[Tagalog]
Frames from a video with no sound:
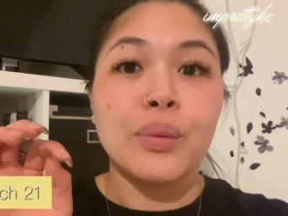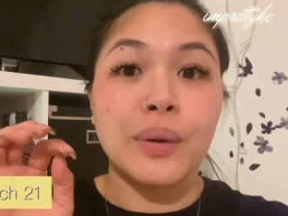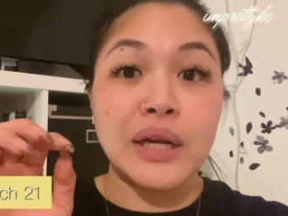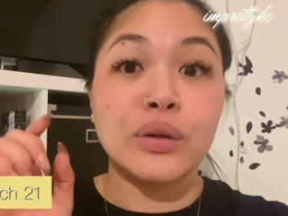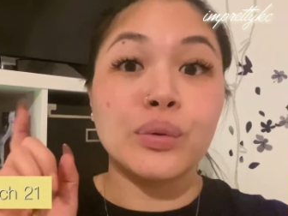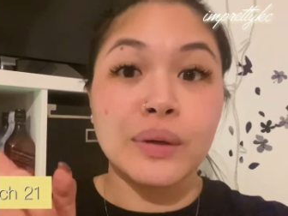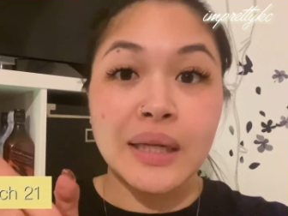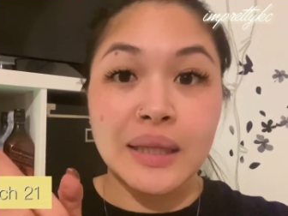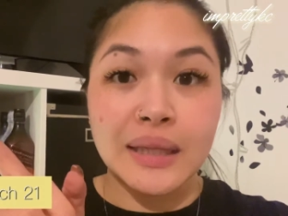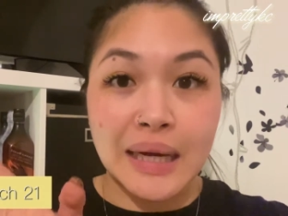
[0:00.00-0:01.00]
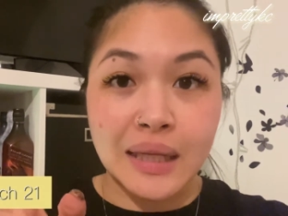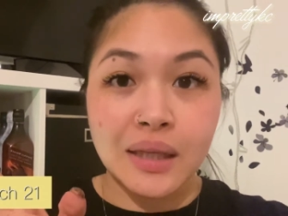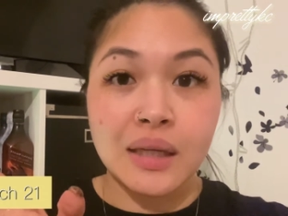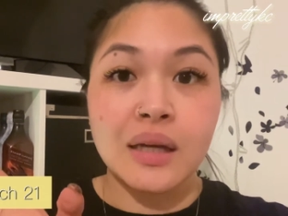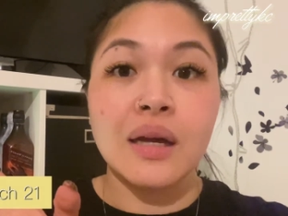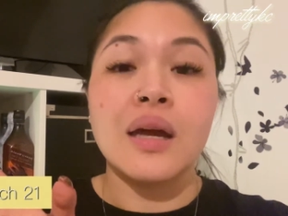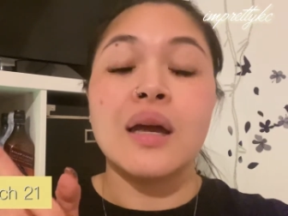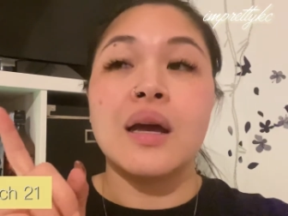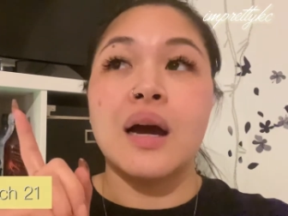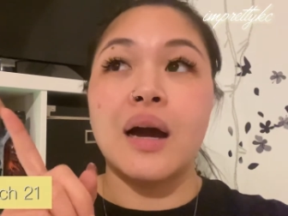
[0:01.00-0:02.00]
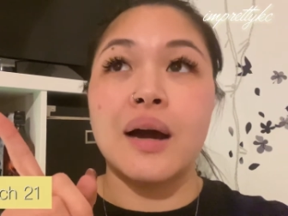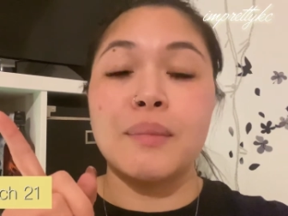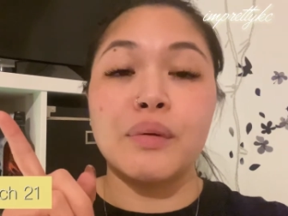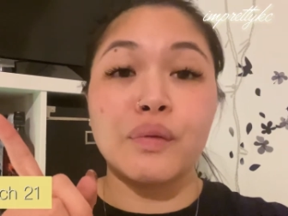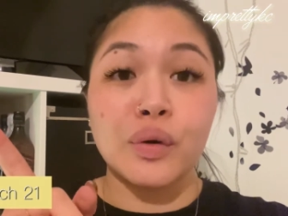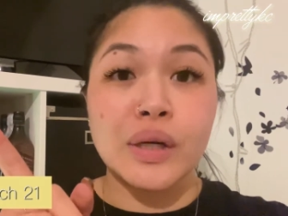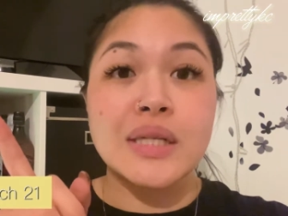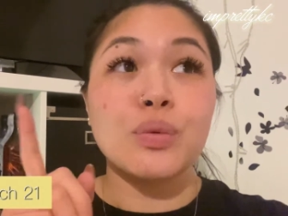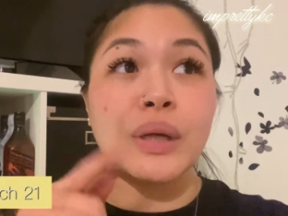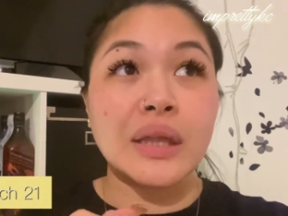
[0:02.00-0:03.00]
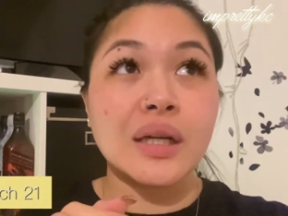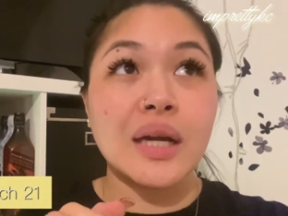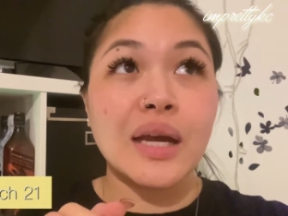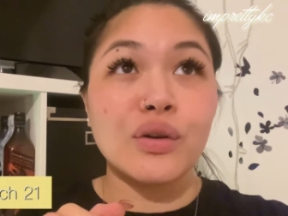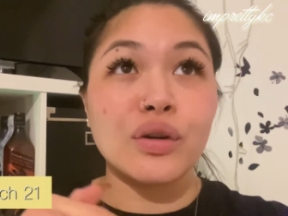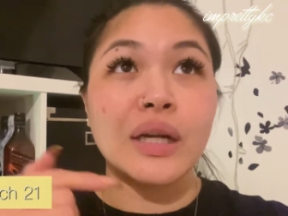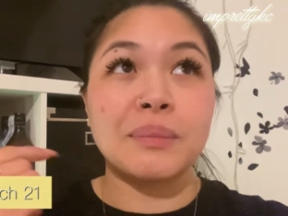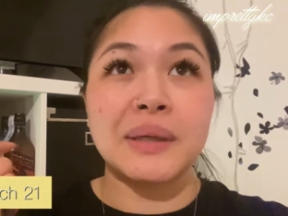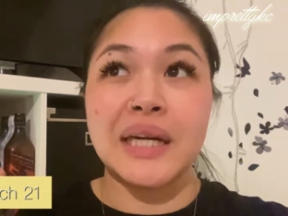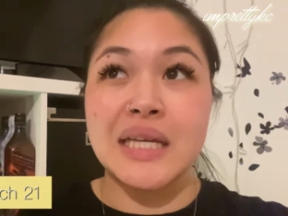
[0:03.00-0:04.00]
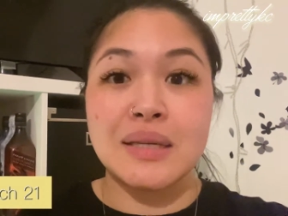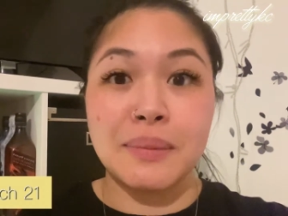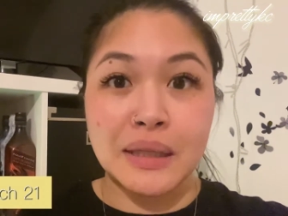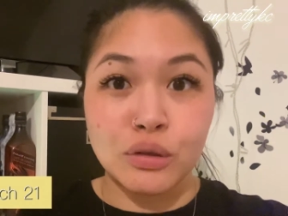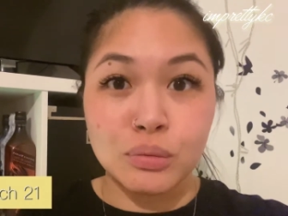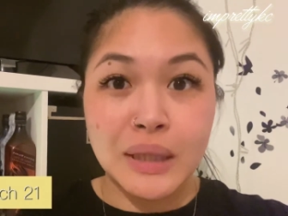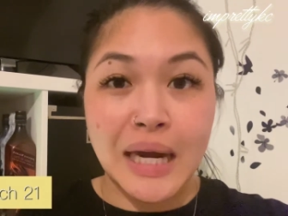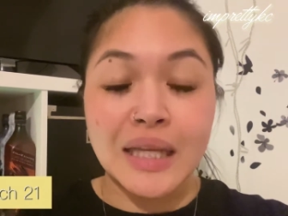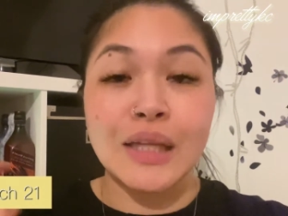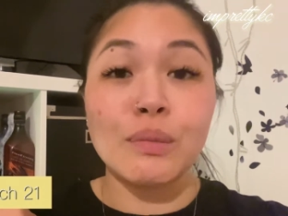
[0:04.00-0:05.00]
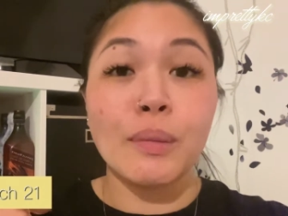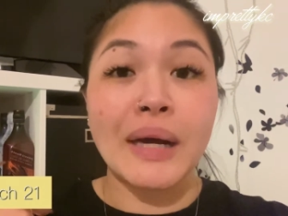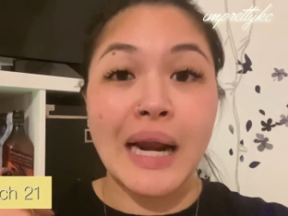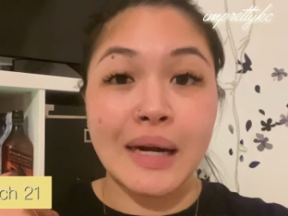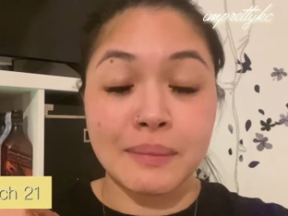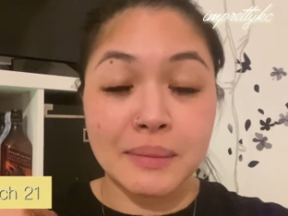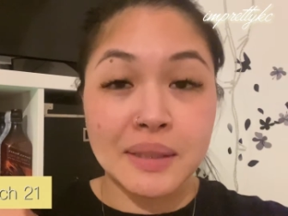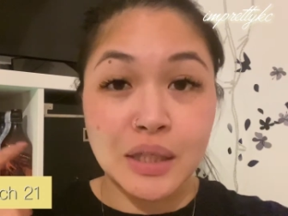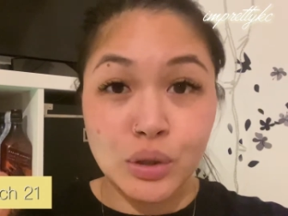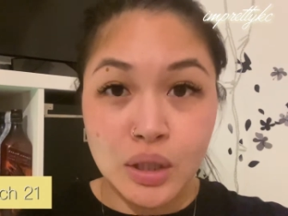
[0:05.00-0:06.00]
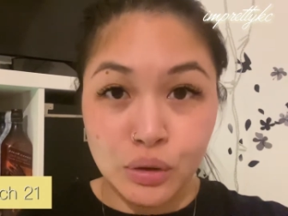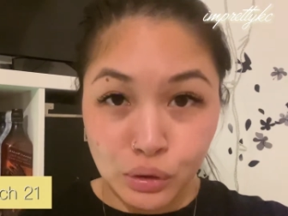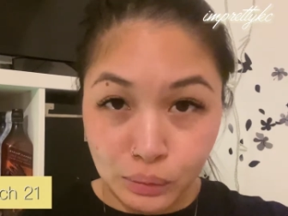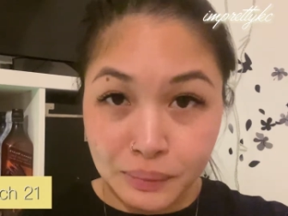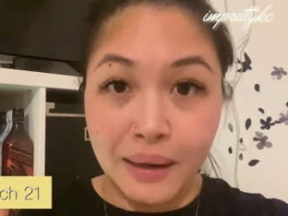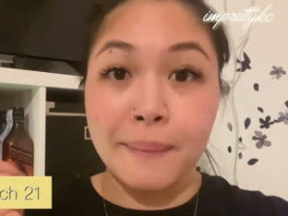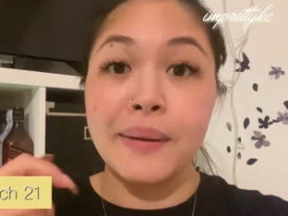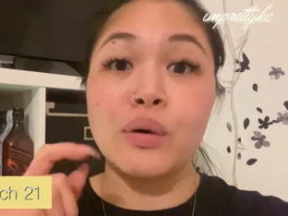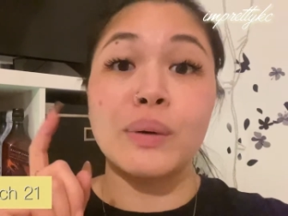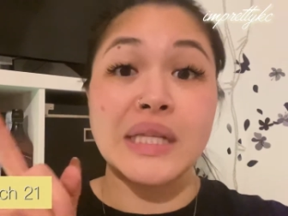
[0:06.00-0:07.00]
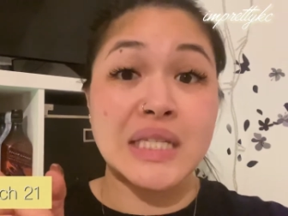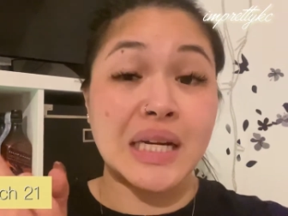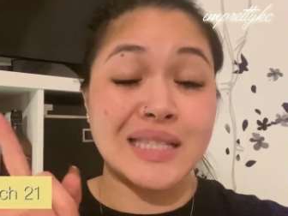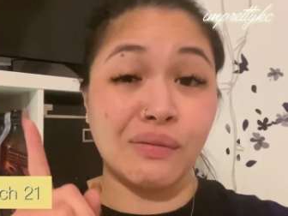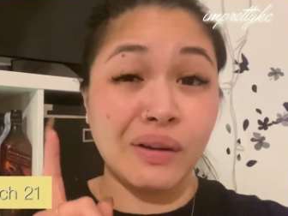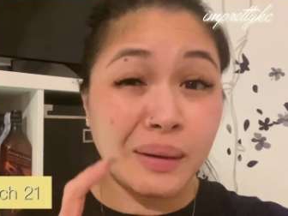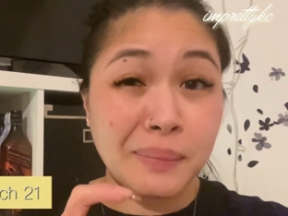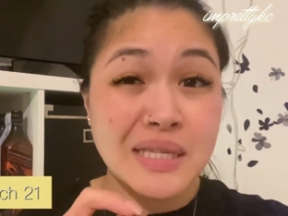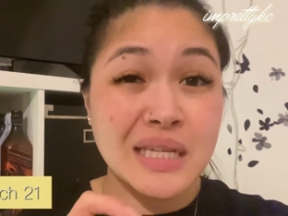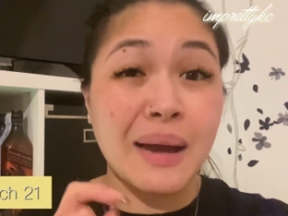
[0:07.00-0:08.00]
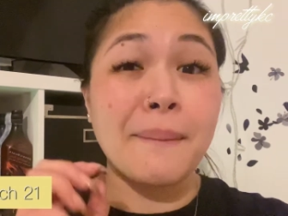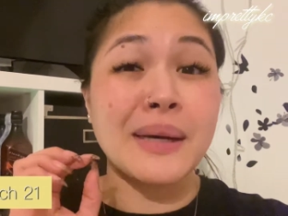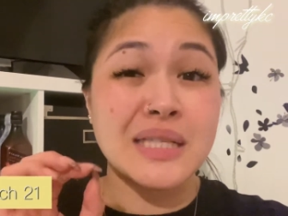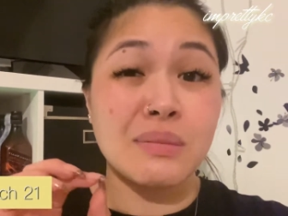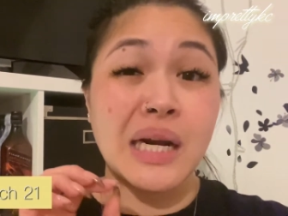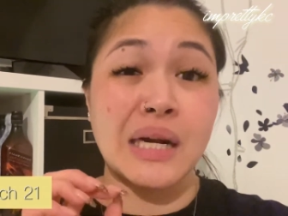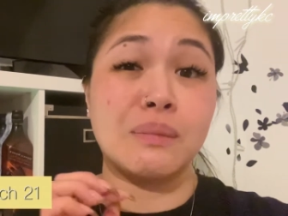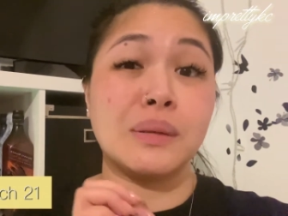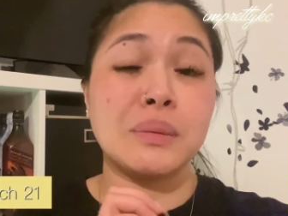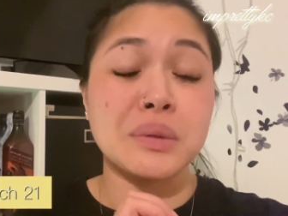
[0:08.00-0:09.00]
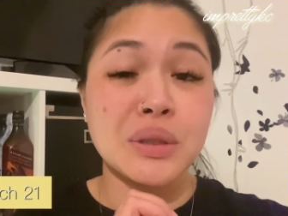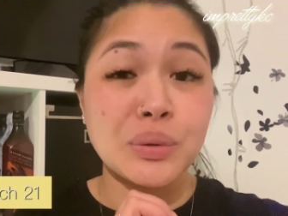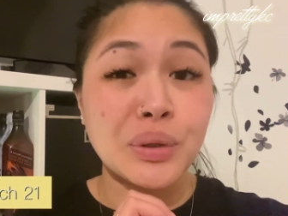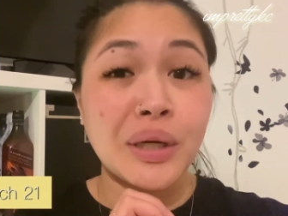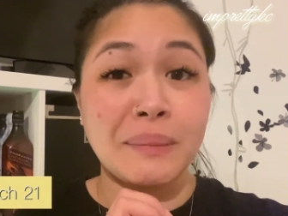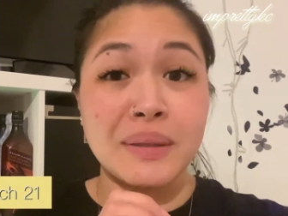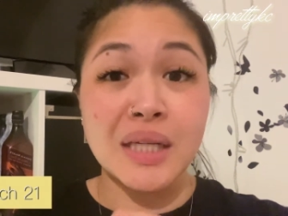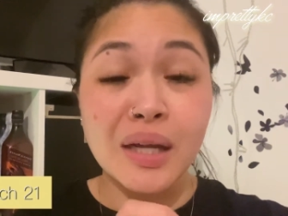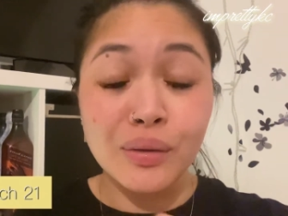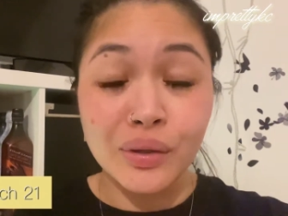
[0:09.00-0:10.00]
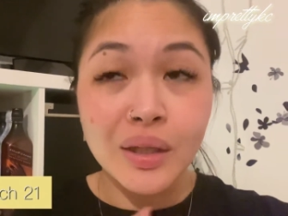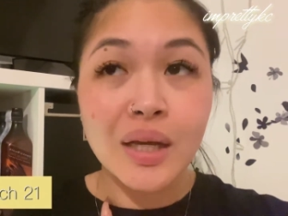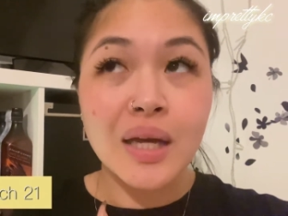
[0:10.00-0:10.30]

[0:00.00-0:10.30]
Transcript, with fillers: while doing that. Um, of course, winter ngayon at pag nasa bathroom ka, hindi mo mararamdaman dito sa Europe yan. Pero once na nasa Philippines ka, mas mararamdaman mo siguro yung hapdi na yon